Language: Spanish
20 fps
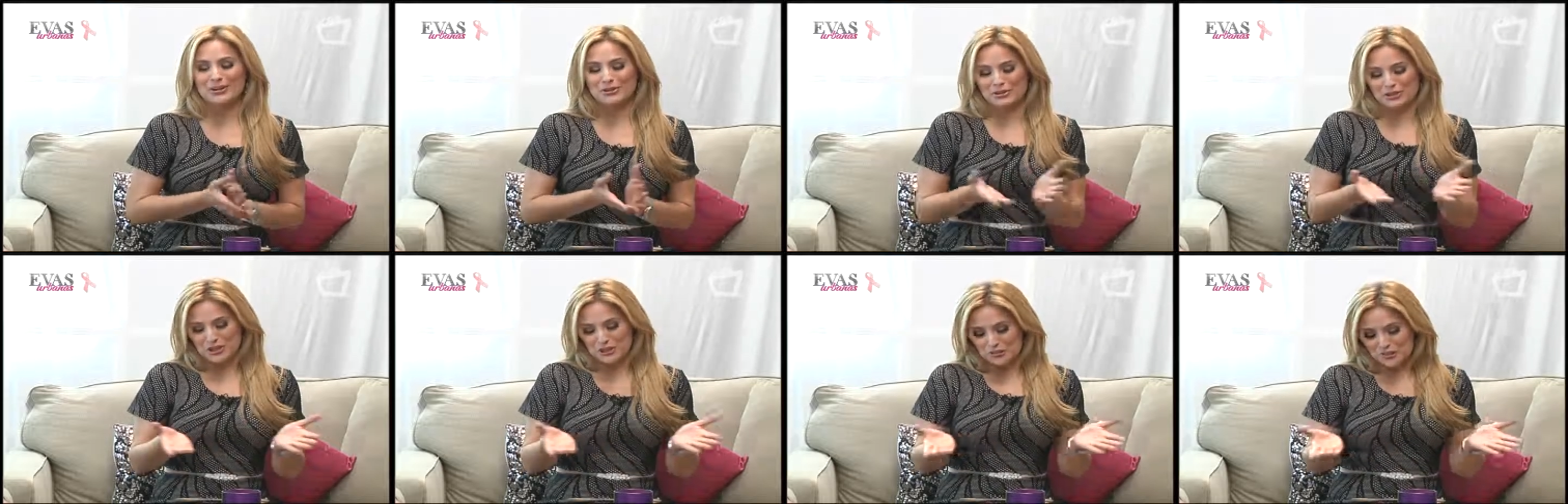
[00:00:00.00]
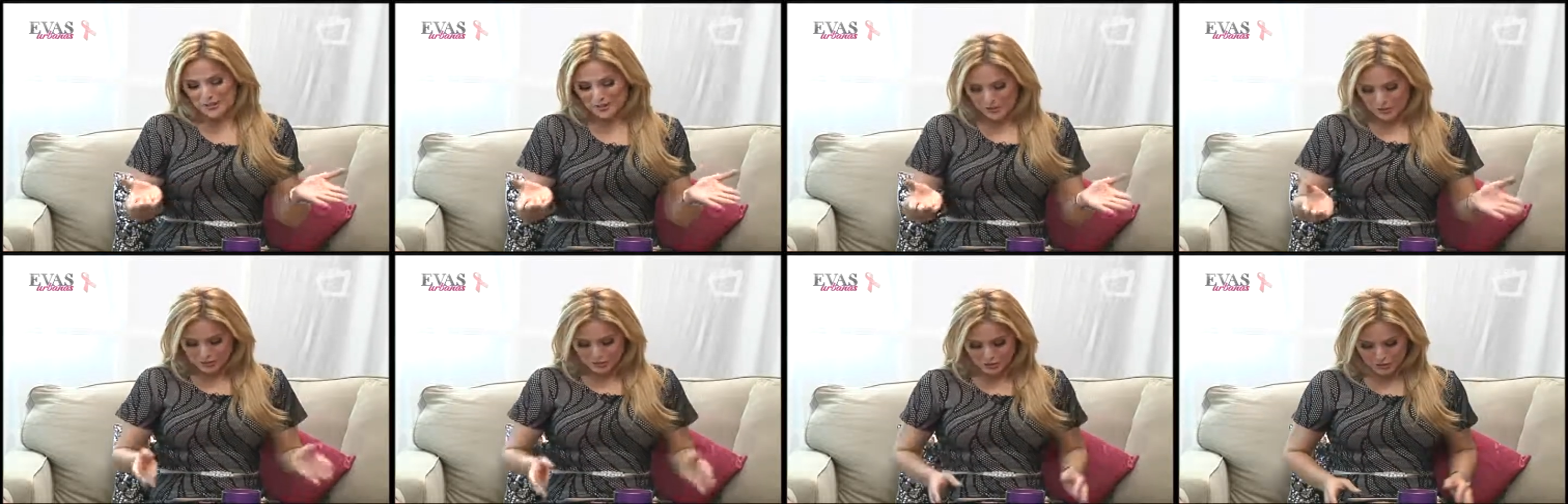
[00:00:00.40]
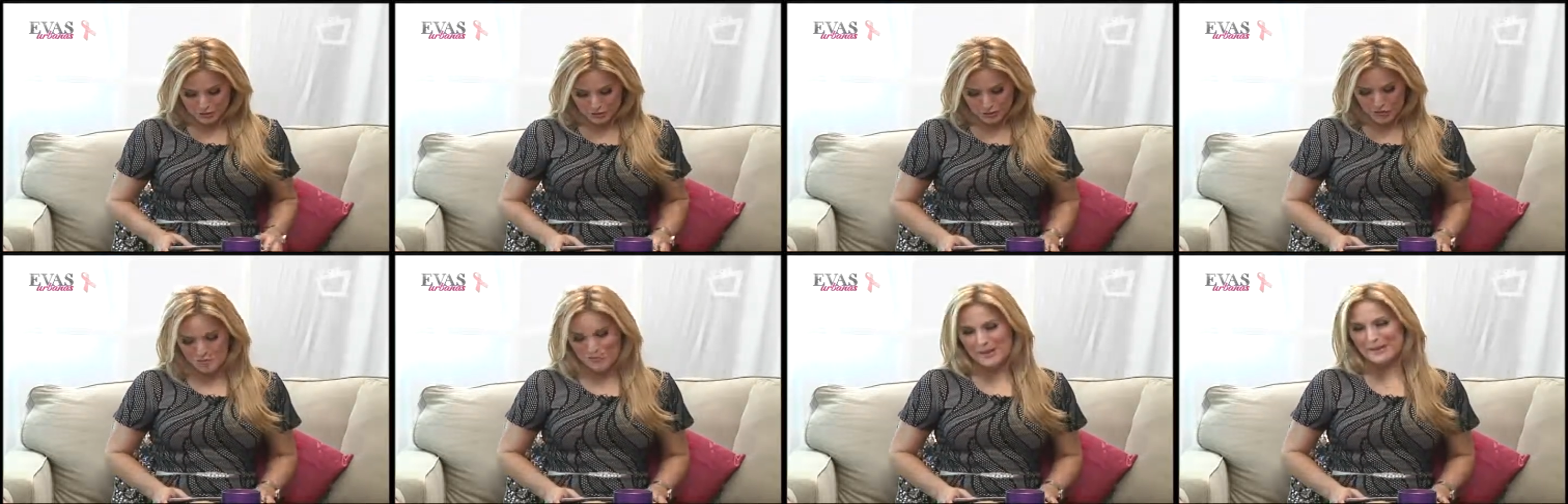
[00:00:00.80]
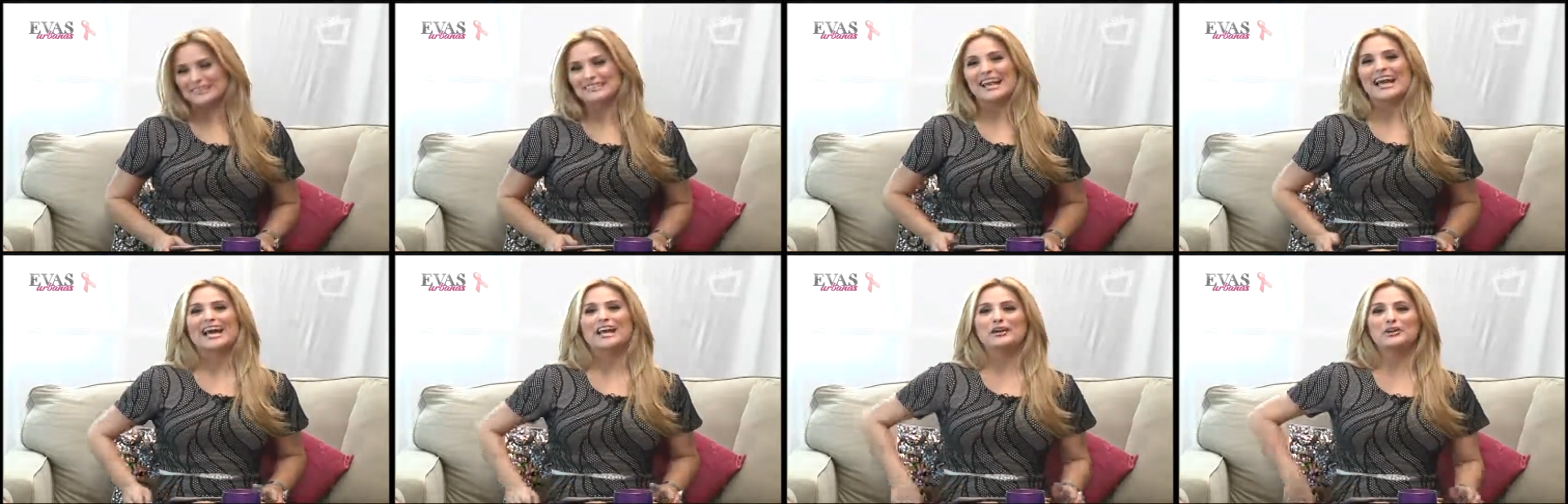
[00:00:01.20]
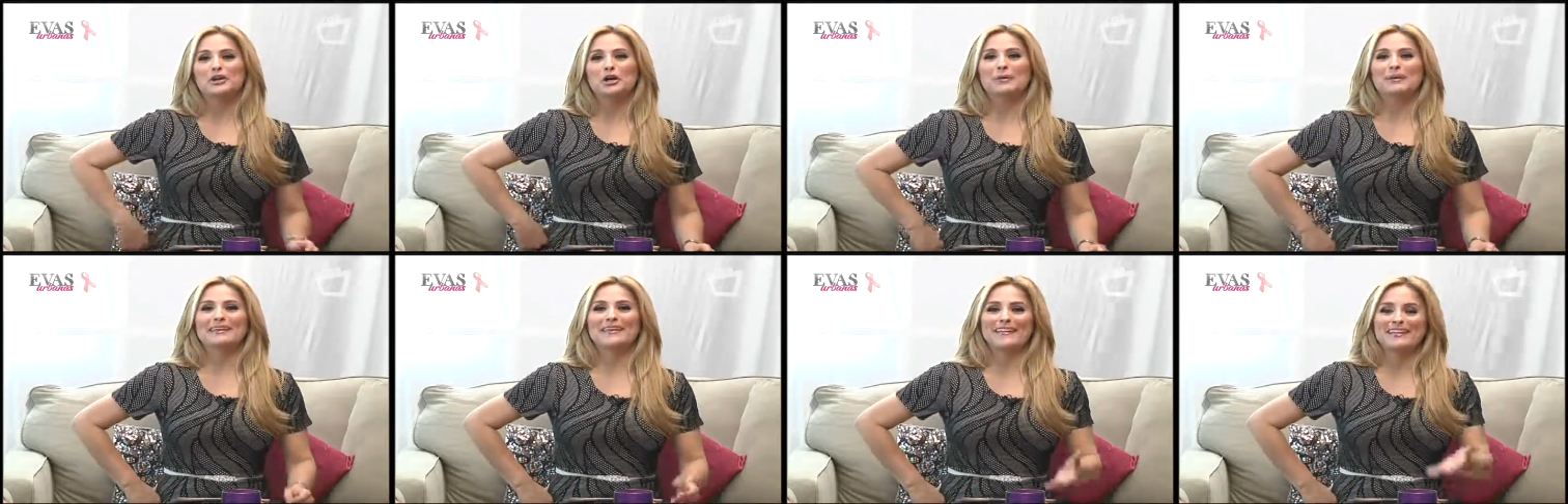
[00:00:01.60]
continuar nosotros con más
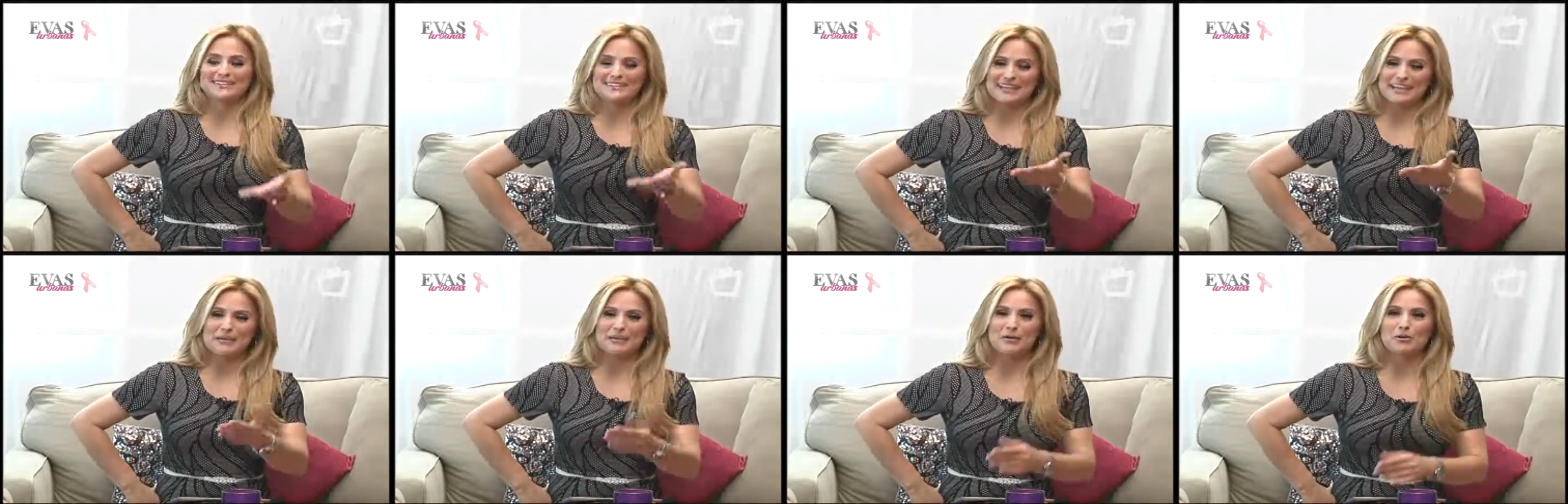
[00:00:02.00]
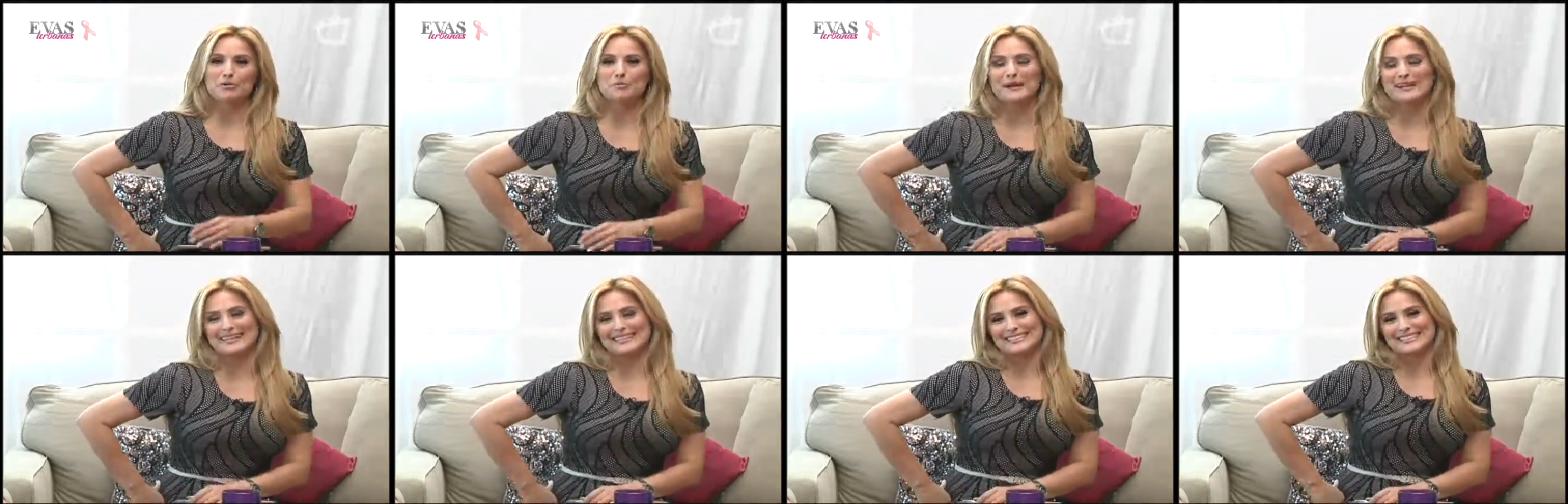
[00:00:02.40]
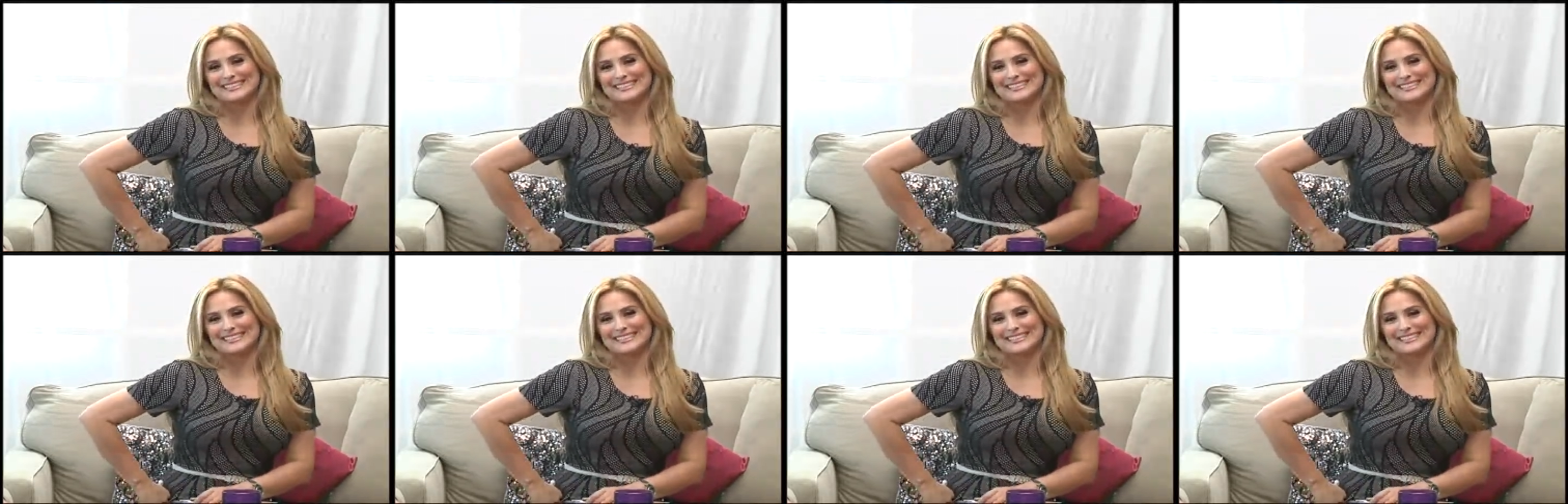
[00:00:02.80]
novedades en Eva Urbanas.